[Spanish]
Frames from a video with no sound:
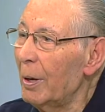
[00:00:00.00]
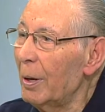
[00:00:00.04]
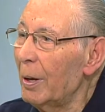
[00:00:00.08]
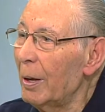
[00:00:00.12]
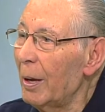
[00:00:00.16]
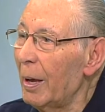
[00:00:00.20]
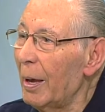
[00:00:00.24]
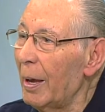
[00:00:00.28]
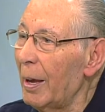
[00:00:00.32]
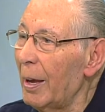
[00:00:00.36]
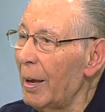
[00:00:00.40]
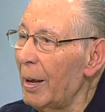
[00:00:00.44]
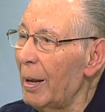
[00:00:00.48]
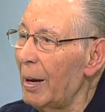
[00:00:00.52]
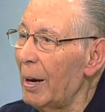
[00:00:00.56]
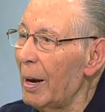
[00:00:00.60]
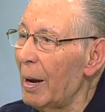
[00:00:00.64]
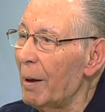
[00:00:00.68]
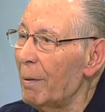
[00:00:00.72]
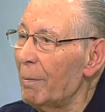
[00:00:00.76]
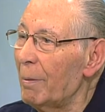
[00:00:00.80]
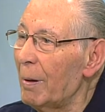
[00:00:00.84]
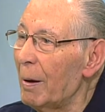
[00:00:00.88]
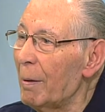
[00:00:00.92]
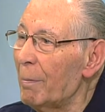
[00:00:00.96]
es
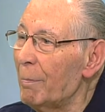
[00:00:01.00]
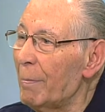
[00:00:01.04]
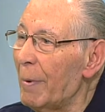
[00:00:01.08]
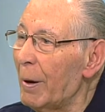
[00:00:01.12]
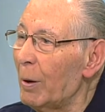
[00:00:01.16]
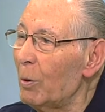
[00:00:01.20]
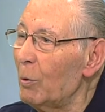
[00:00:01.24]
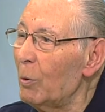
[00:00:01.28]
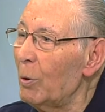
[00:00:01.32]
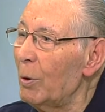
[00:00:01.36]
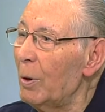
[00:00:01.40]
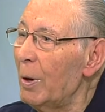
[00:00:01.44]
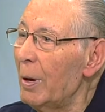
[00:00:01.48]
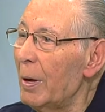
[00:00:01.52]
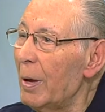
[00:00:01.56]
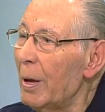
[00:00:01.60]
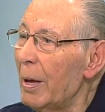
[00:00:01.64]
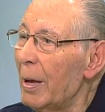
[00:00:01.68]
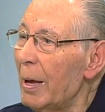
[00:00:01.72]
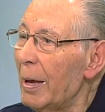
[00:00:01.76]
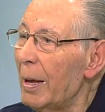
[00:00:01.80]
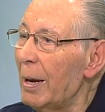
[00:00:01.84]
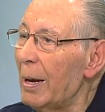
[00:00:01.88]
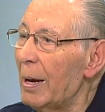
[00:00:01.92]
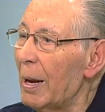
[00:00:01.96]
las manos,
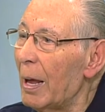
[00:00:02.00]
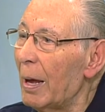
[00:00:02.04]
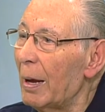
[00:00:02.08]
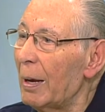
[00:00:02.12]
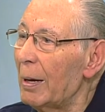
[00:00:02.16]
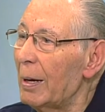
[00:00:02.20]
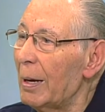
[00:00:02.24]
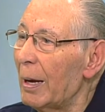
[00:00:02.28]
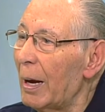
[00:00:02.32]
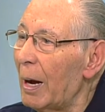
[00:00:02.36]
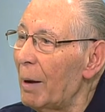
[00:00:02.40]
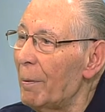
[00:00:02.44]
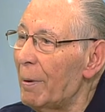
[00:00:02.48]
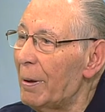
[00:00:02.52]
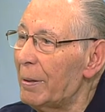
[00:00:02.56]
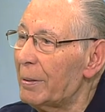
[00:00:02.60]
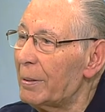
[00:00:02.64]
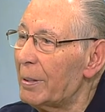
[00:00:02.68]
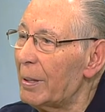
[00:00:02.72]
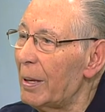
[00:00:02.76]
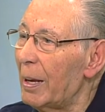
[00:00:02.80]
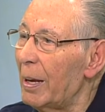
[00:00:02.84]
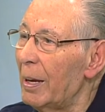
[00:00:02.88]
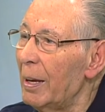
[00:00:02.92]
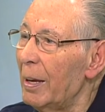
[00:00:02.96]
en la,
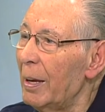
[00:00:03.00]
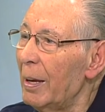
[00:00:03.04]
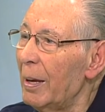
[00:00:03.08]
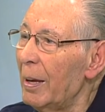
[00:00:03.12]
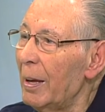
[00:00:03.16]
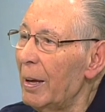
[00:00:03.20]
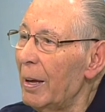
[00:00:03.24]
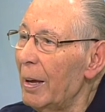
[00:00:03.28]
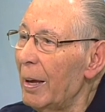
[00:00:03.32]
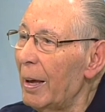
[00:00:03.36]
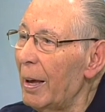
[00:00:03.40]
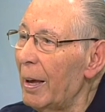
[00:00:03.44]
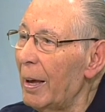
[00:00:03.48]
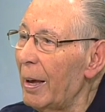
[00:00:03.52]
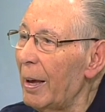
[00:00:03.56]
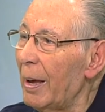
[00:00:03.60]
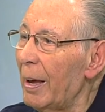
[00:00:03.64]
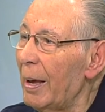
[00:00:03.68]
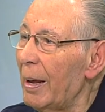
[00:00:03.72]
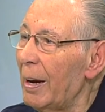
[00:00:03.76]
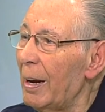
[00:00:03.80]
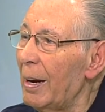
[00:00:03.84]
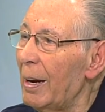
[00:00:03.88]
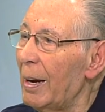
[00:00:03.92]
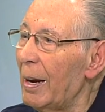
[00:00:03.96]
cabeza,
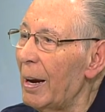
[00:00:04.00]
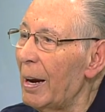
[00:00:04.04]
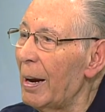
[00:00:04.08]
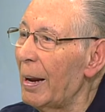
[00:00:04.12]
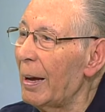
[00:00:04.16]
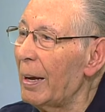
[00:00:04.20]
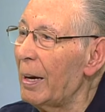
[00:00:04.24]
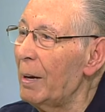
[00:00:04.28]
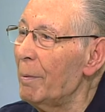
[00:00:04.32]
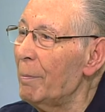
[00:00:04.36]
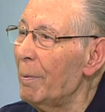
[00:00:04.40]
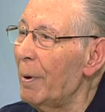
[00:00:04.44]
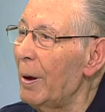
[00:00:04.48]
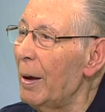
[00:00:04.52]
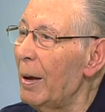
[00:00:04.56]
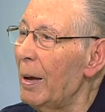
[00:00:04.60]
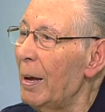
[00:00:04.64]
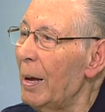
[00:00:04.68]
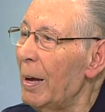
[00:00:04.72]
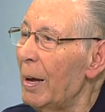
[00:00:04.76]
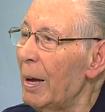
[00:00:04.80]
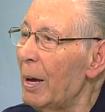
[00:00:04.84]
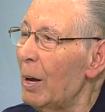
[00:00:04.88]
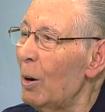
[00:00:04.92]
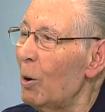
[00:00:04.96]
es la lágrima
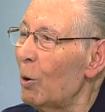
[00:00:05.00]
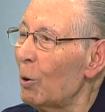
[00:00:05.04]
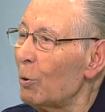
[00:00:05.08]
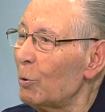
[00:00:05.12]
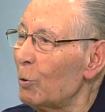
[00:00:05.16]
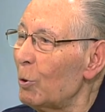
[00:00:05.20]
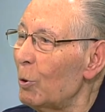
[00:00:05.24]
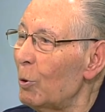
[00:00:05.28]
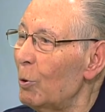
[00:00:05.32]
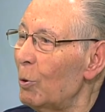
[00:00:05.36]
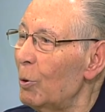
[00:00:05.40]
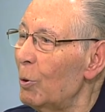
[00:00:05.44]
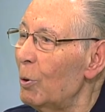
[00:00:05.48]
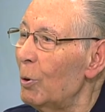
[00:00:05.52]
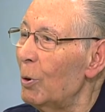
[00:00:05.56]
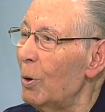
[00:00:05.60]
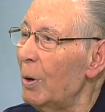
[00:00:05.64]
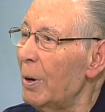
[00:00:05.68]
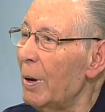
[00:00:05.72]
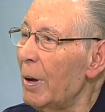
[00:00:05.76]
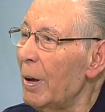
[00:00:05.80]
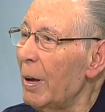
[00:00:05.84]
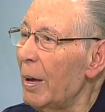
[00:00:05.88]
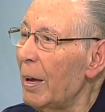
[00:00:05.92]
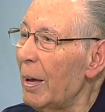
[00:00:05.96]
en los ojos,
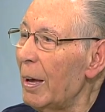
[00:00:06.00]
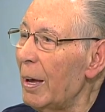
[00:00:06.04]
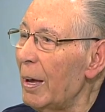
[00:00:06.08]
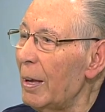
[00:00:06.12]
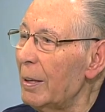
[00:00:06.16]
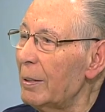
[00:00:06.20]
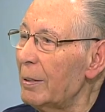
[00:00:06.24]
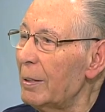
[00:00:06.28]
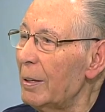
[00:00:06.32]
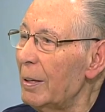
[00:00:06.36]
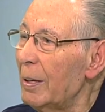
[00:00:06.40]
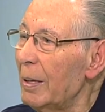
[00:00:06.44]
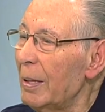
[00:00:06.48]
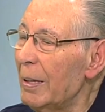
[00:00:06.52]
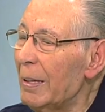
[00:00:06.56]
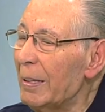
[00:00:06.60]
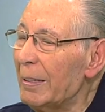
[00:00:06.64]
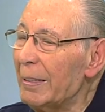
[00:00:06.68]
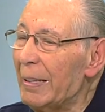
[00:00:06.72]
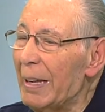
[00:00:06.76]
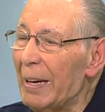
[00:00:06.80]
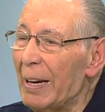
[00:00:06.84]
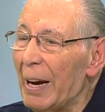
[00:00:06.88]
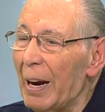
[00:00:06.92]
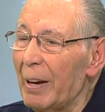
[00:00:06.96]
es
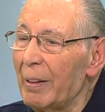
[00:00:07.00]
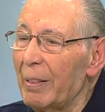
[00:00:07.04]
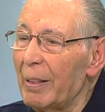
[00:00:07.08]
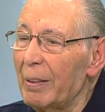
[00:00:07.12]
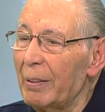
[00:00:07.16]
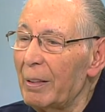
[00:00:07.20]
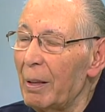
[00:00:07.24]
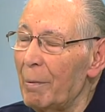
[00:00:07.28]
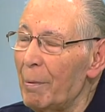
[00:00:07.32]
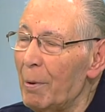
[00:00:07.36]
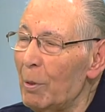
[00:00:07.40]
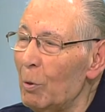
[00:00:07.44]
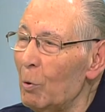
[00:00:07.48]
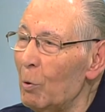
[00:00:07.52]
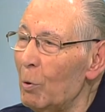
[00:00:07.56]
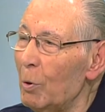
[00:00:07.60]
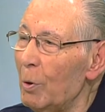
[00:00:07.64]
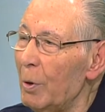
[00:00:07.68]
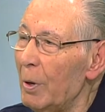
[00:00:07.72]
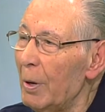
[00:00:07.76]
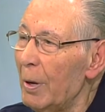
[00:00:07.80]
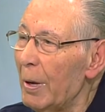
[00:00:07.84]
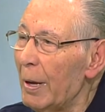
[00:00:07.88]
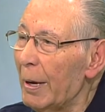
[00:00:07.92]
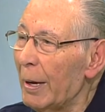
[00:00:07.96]
tirar de ese bidón
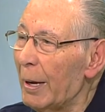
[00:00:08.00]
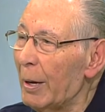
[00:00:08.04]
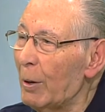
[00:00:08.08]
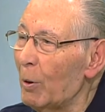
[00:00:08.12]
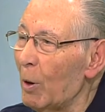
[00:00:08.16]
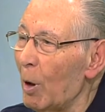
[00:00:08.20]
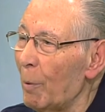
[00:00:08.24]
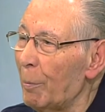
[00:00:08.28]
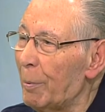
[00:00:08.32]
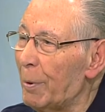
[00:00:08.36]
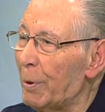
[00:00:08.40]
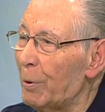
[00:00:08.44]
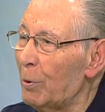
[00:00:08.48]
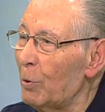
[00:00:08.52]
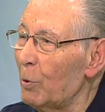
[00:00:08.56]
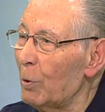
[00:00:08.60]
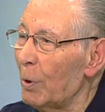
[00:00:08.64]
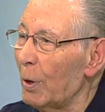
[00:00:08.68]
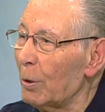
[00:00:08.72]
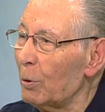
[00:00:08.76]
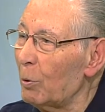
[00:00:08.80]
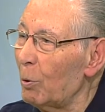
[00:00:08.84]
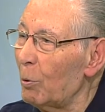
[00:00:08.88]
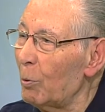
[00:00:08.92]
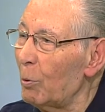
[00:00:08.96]
que nos
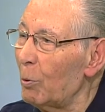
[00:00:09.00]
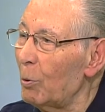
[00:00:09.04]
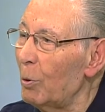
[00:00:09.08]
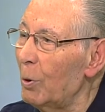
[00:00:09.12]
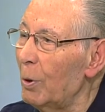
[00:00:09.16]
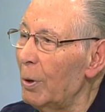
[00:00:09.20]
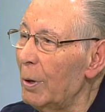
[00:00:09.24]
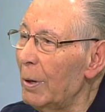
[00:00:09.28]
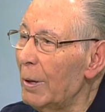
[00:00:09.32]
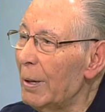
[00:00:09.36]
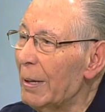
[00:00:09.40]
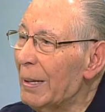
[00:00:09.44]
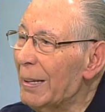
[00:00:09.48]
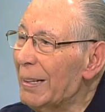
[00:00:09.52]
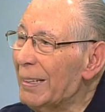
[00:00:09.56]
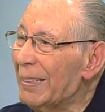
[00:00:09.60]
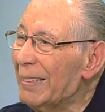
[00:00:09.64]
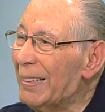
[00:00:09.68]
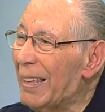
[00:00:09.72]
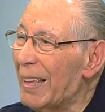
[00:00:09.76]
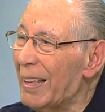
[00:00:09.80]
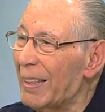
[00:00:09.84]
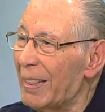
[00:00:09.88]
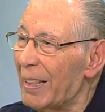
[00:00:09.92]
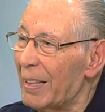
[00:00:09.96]
aprisiona a todos
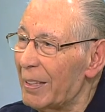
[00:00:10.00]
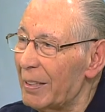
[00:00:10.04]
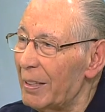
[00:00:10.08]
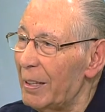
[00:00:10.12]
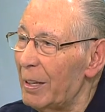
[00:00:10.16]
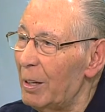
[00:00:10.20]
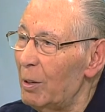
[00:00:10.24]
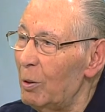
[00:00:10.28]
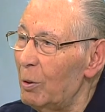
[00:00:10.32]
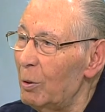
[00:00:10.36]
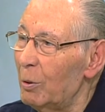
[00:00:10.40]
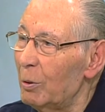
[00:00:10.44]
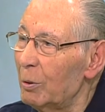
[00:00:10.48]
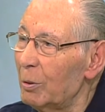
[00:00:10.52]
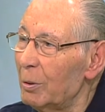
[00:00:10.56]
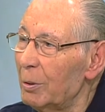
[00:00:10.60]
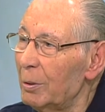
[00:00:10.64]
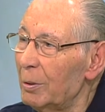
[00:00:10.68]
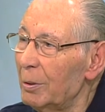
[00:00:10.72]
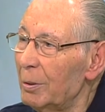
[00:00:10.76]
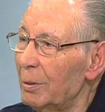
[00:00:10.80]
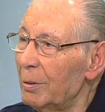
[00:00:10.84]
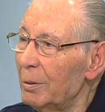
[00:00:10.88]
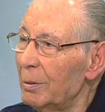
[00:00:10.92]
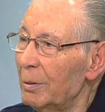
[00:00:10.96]
desde siglos.
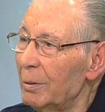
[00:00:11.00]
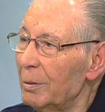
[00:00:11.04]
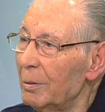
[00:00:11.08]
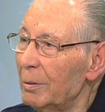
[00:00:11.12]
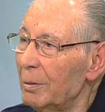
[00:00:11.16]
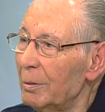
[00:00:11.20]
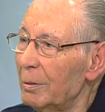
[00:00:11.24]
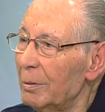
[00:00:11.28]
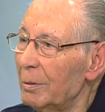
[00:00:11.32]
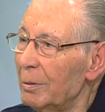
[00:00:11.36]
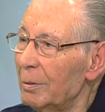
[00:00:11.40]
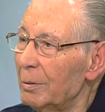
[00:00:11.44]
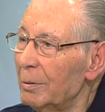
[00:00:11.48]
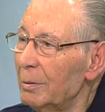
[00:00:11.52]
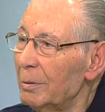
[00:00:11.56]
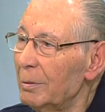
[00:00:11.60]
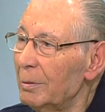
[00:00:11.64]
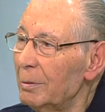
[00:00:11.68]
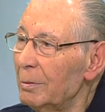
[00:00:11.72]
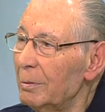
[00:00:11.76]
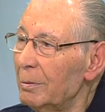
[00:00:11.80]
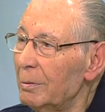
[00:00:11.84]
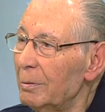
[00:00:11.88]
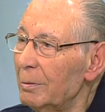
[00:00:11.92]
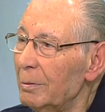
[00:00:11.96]
Quería,
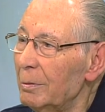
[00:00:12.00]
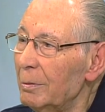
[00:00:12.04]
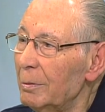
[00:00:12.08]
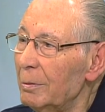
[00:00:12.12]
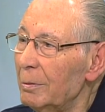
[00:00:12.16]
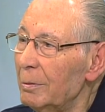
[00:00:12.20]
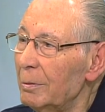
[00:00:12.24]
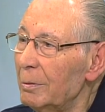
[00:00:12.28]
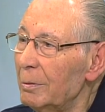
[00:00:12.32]
mm, yo